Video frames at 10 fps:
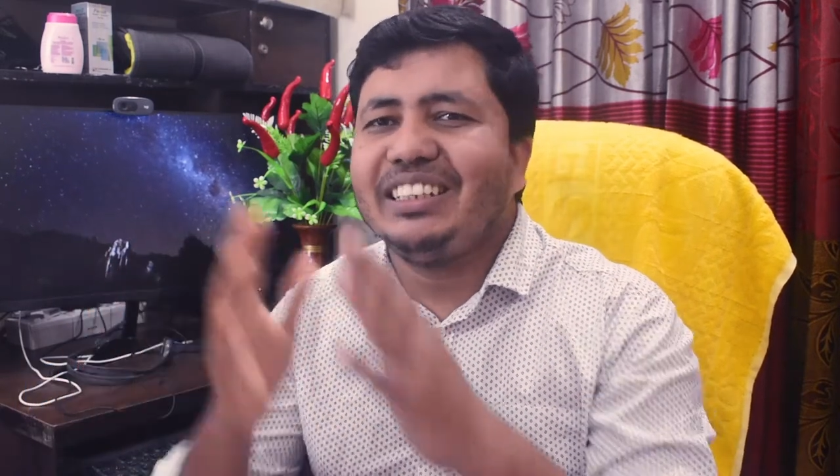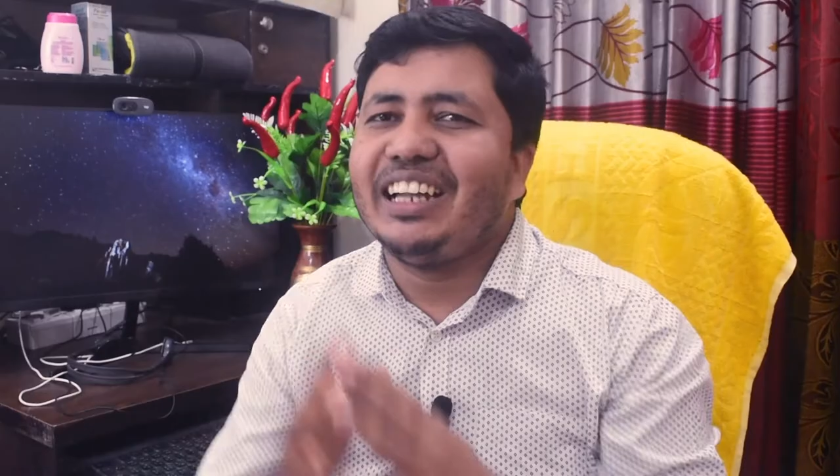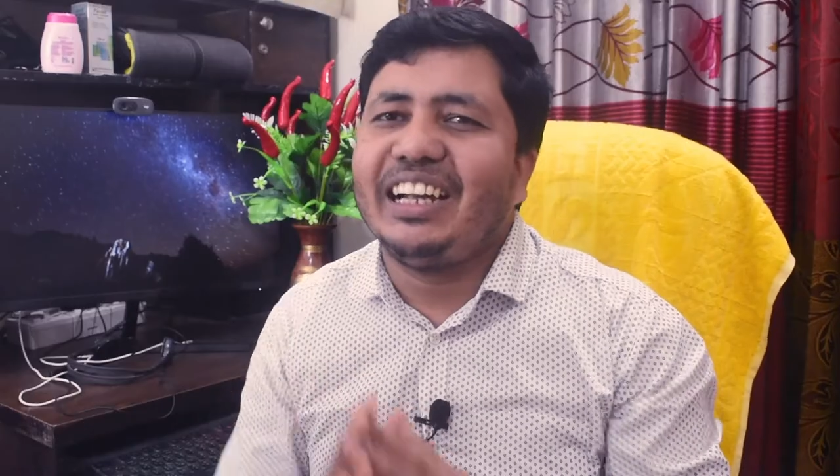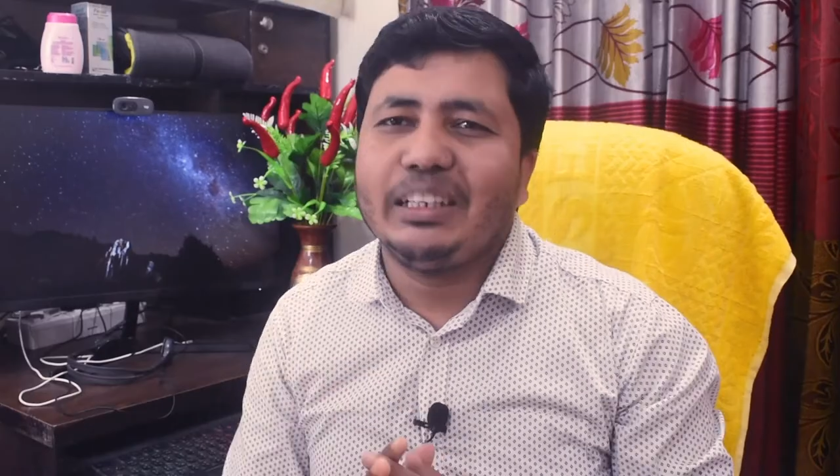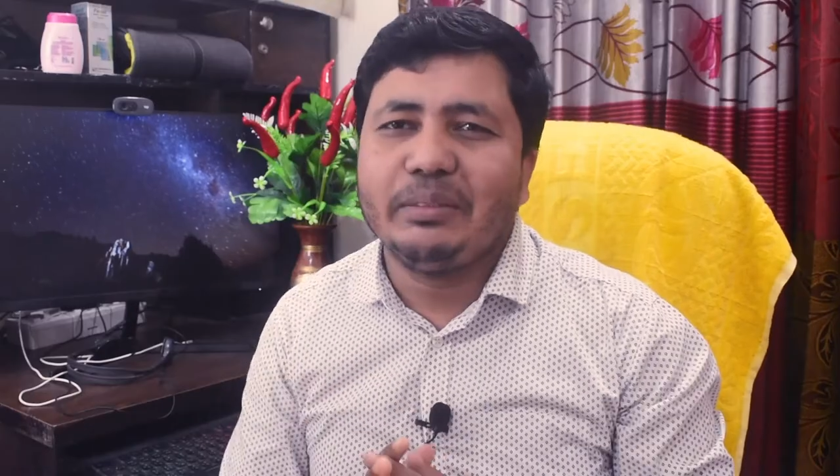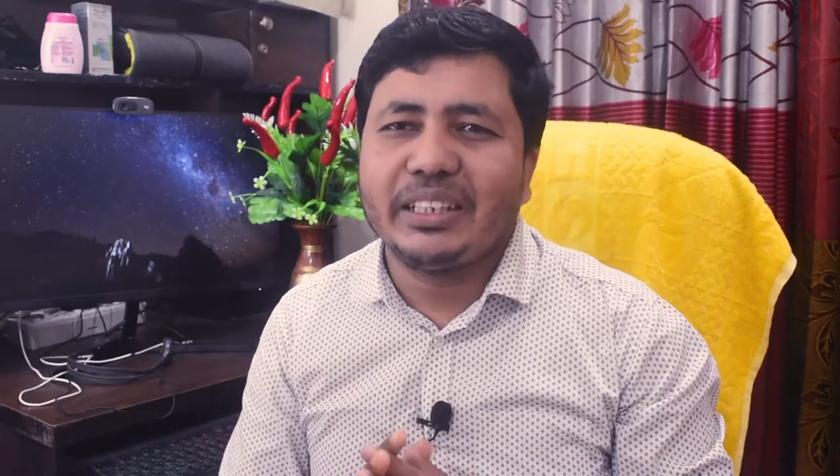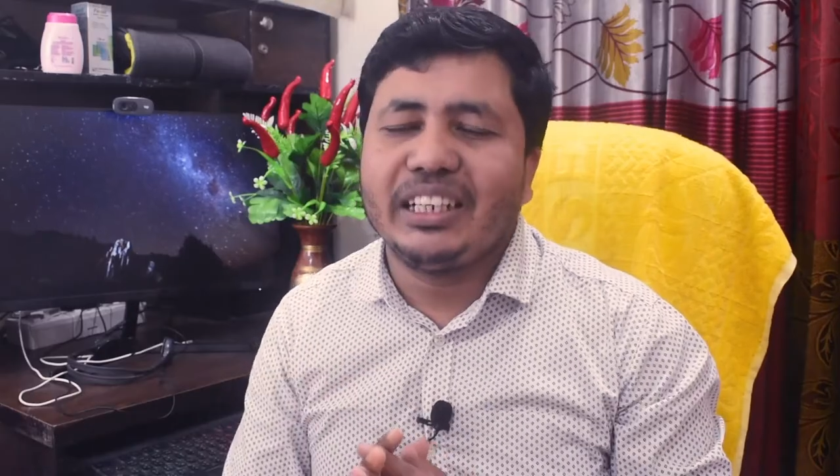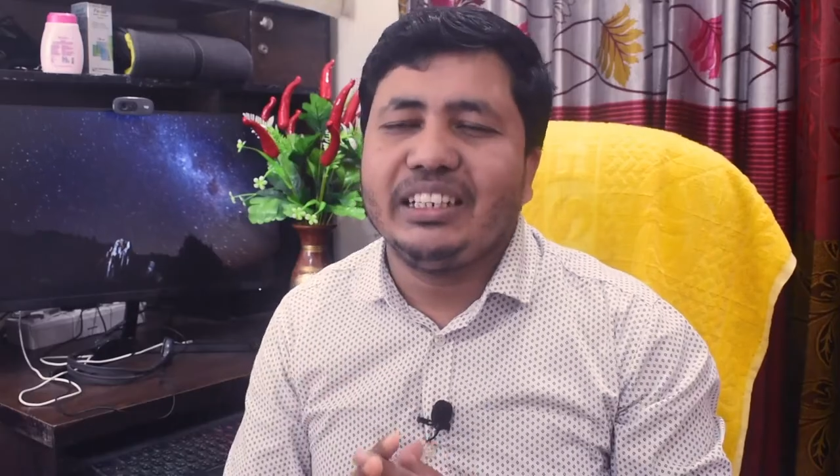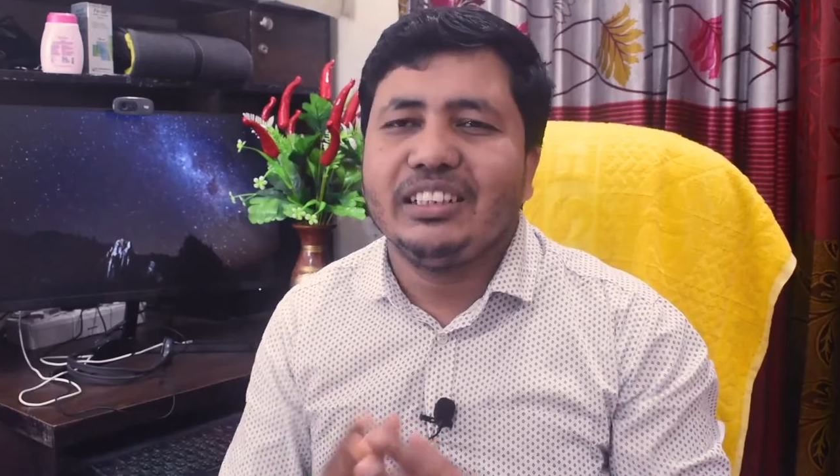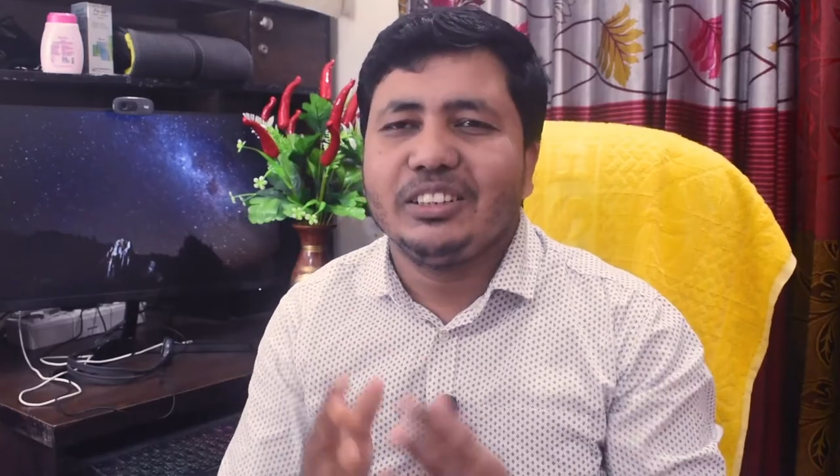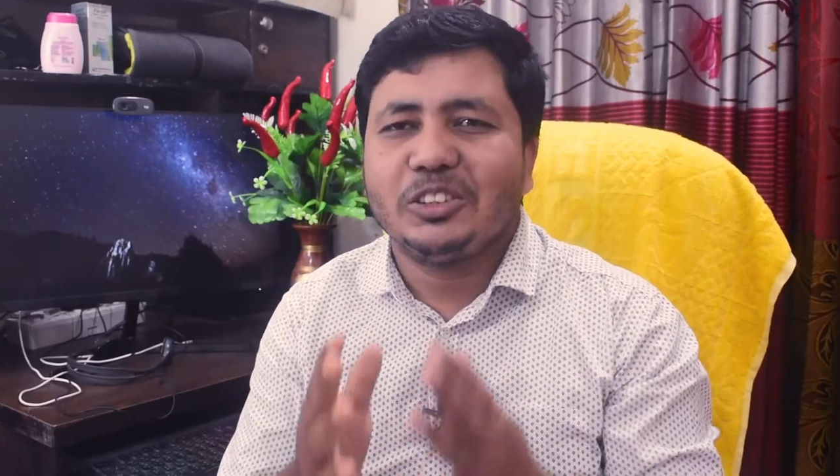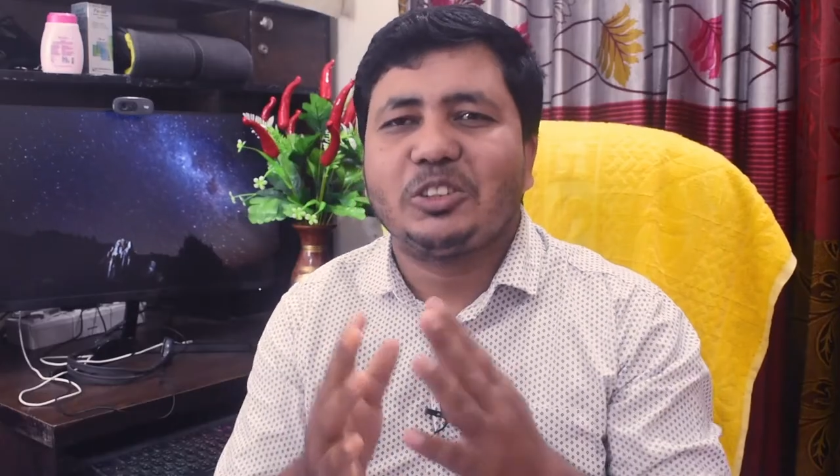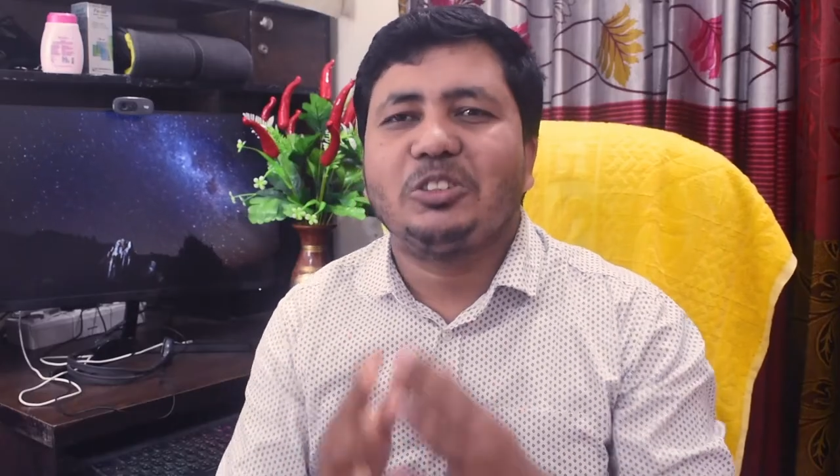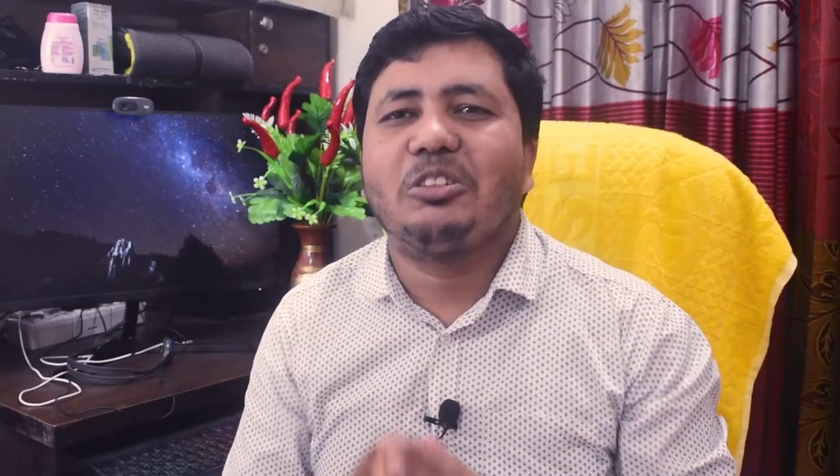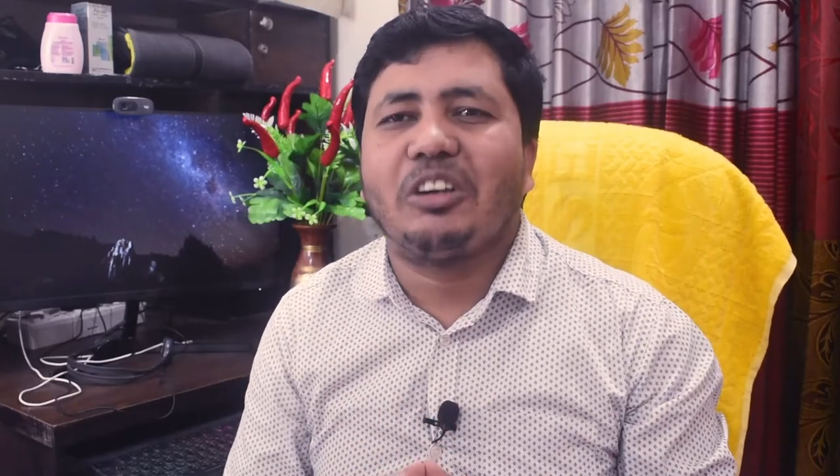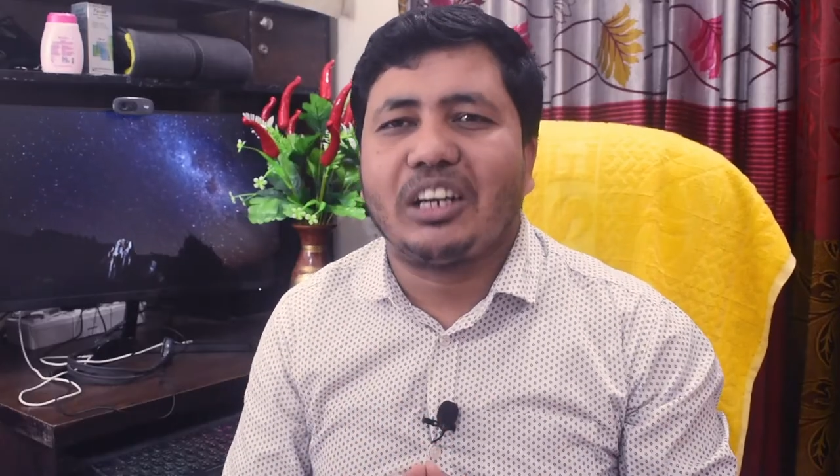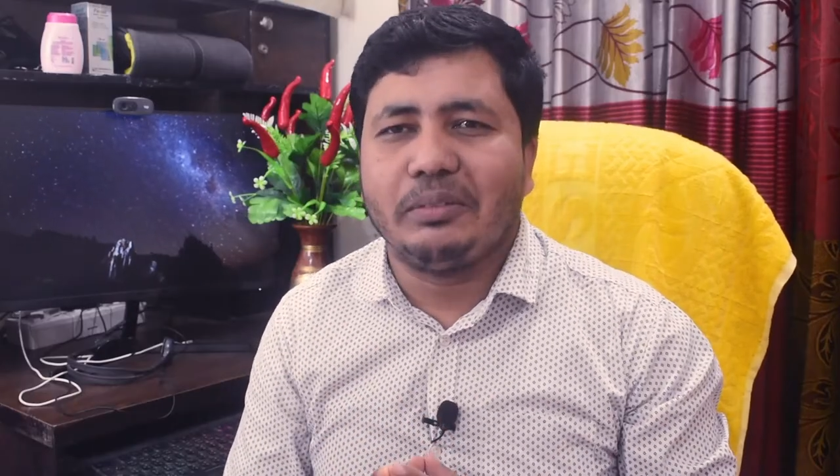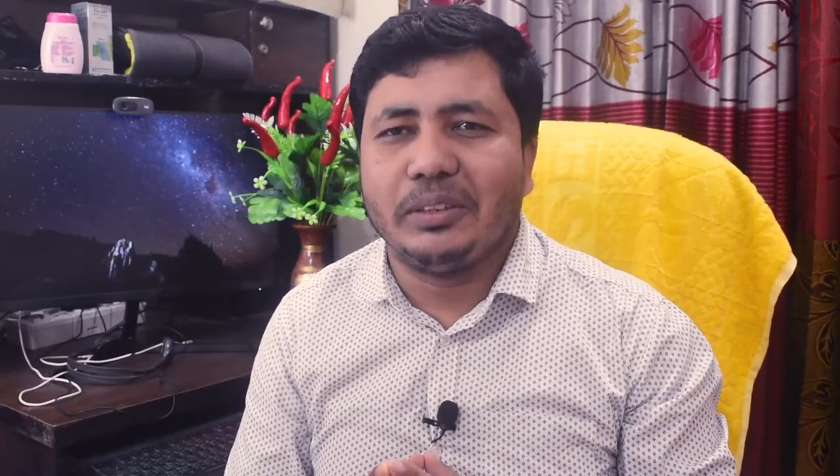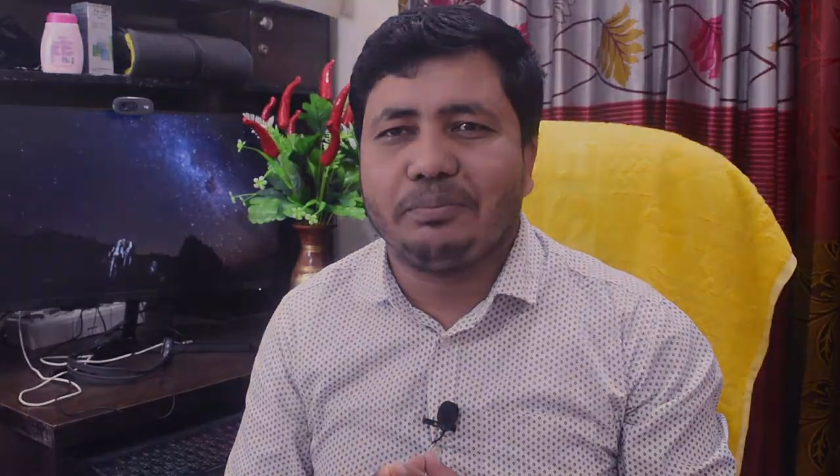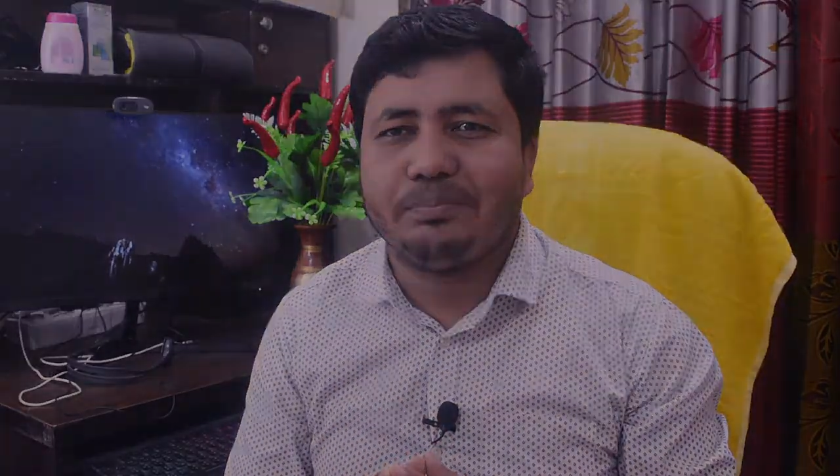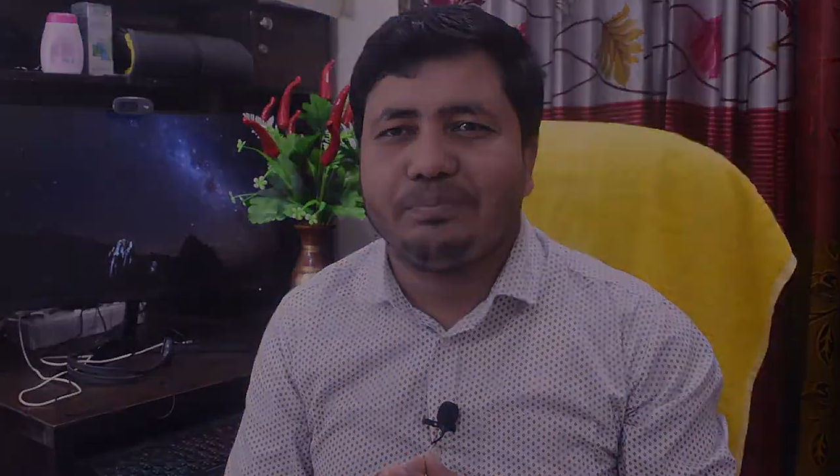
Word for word: ডাইনামিক্যালি শো করাবেন